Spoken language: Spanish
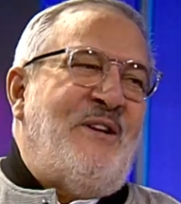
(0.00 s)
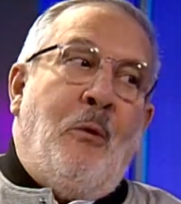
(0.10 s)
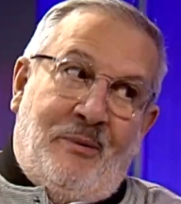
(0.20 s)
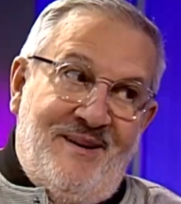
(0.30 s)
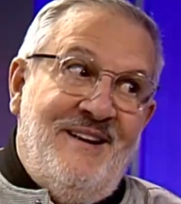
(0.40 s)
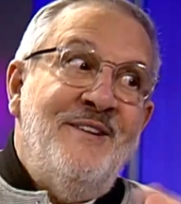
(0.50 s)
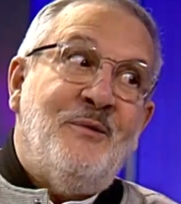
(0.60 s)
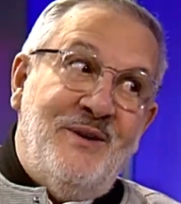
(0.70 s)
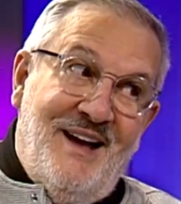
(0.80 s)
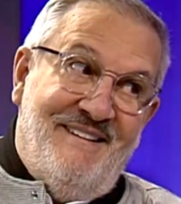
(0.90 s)
hoy?
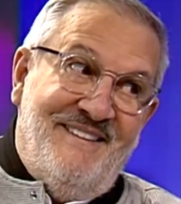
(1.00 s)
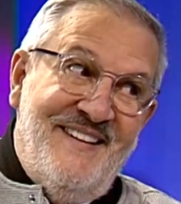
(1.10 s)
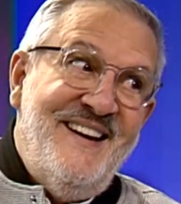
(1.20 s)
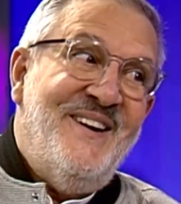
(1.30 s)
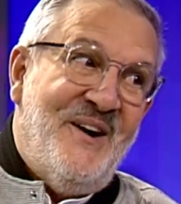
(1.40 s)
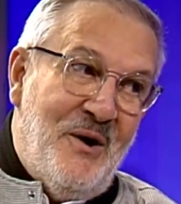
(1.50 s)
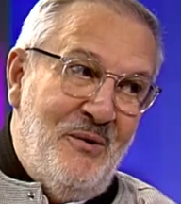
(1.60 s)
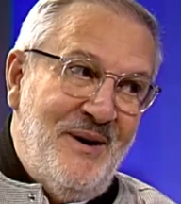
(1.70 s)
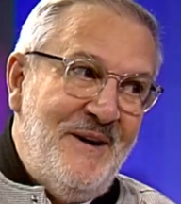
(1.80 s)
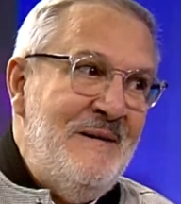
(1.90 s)
Cuidado,
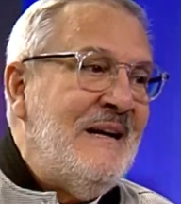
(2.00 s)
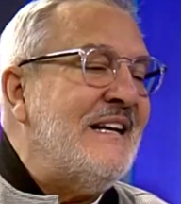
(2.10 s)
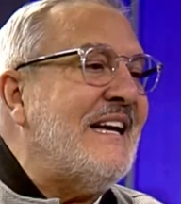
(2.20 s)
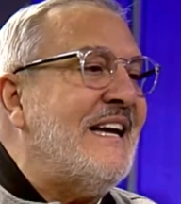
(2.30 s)
joven. No se le